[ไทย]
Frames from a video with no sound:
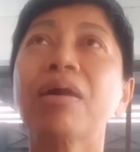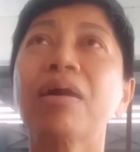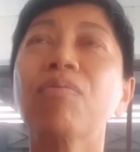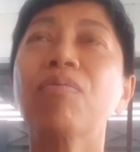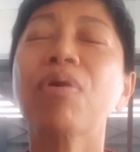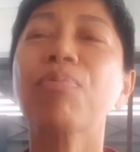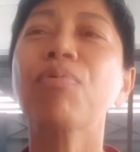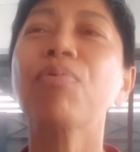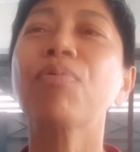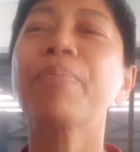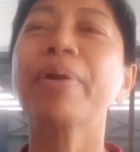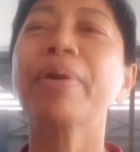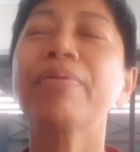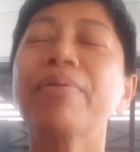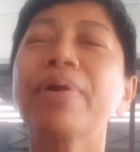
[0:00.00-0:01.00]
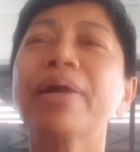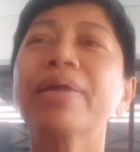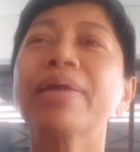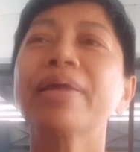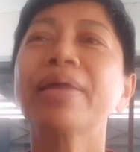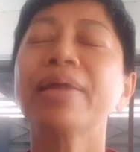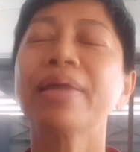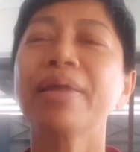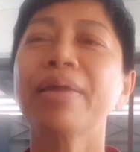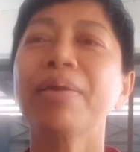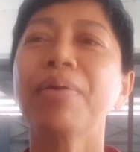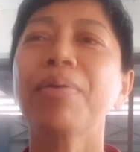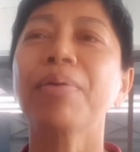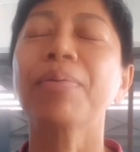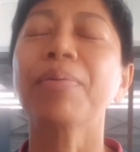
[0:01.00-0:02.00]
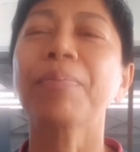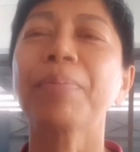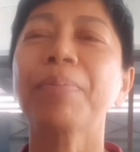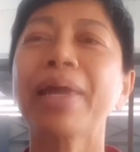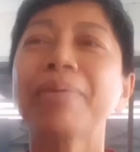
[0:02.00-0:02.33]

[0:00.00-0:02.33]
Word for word: รักษาแล้วก็ควบคู่ไปด้วย